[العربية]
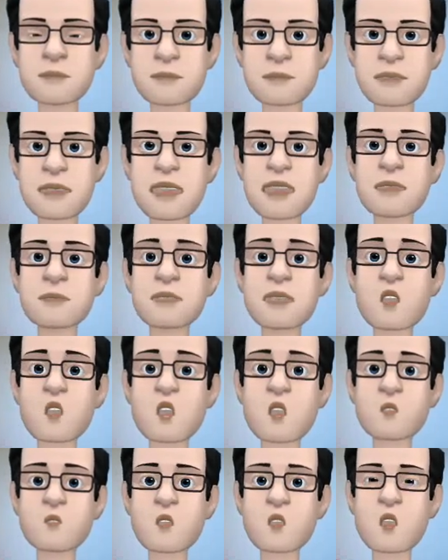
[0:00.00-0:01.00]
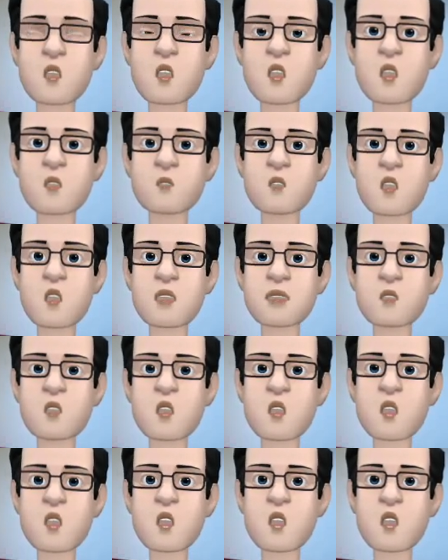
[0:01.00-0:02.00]
بسم الله والصلاة والسلام
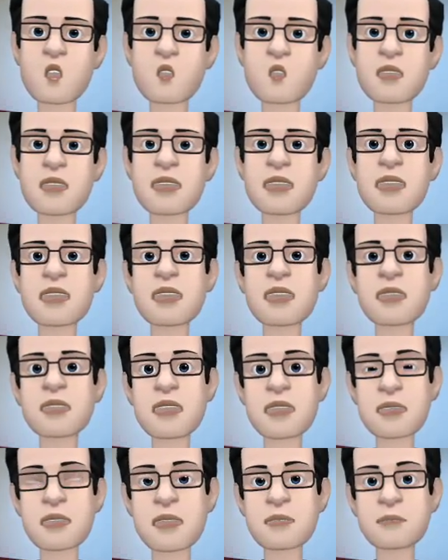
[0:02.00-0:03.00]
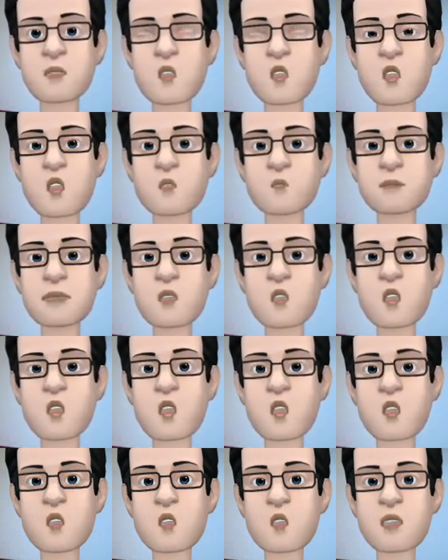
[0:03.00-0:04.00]
على رسول الله أهلا بكم مع جولة جديدة في
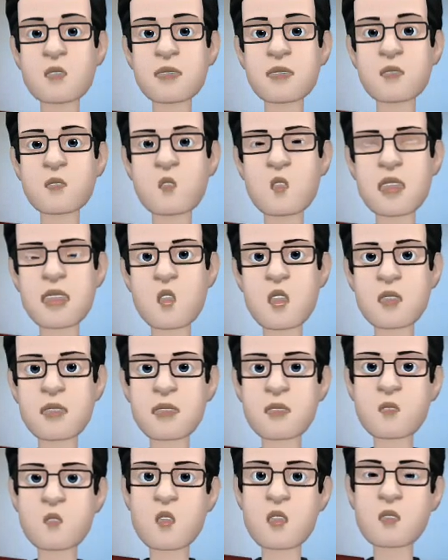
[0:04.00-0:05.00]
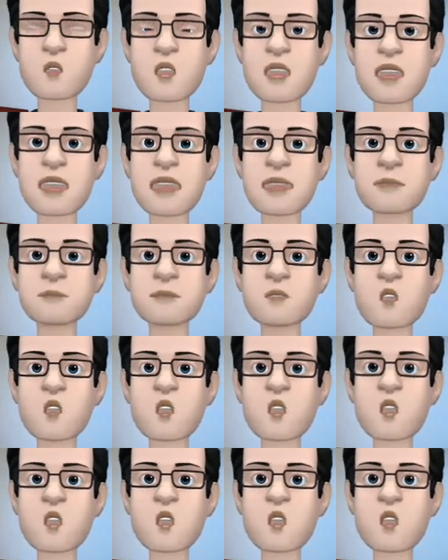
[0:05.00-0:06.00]
الصيدلية ويا ريت تدعمونا بلايك
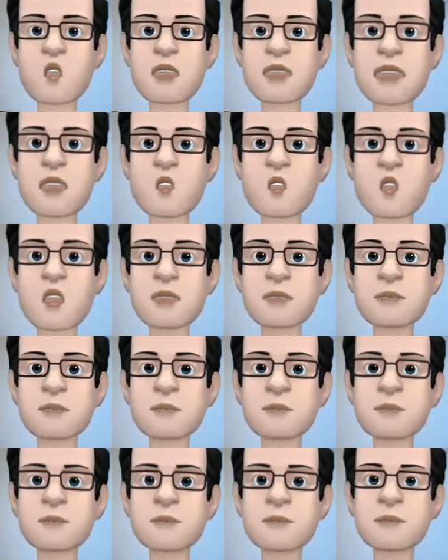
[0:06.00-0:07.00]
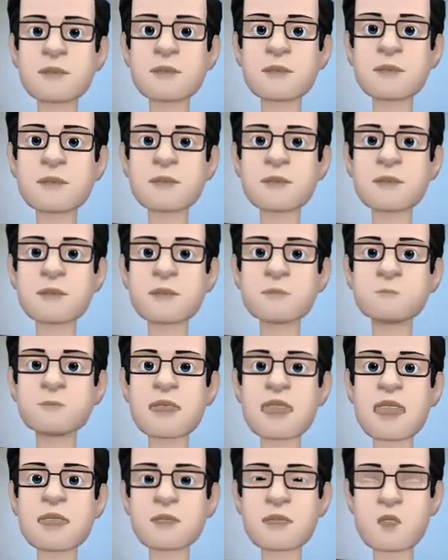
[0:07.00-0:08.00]
واشتراك وتفعيل الجرس. في
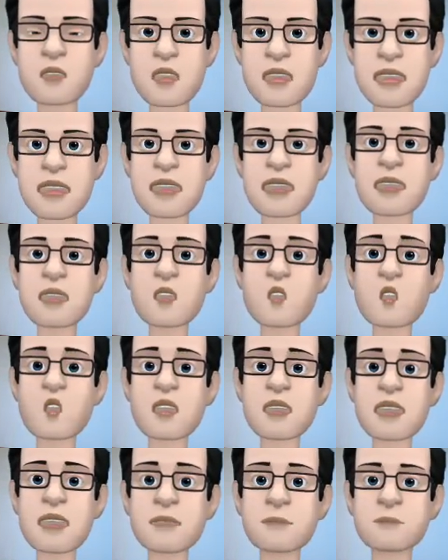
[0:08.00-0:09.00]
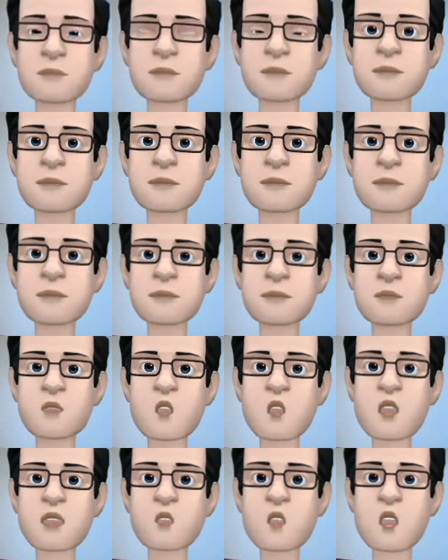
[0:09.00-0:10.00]
حلقة اليوم معانا فانو كريم
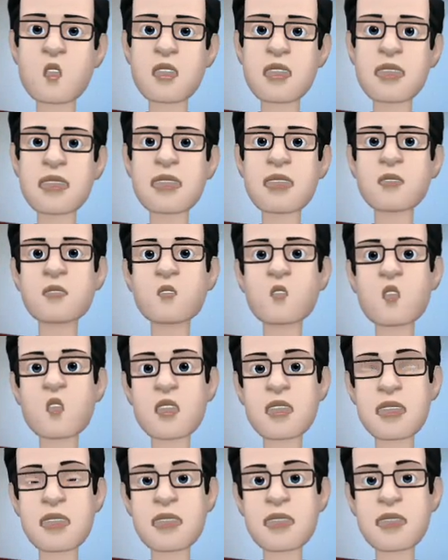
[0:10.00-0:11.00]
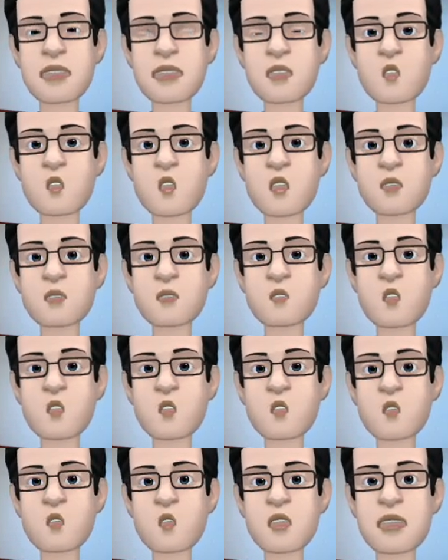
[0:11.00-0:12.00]
وهو يحتوي على تركيبة رائعة
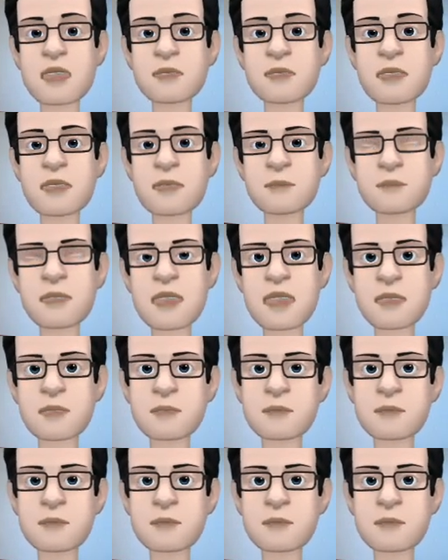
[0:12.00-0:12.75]
مكتوبة بوصف الفيديو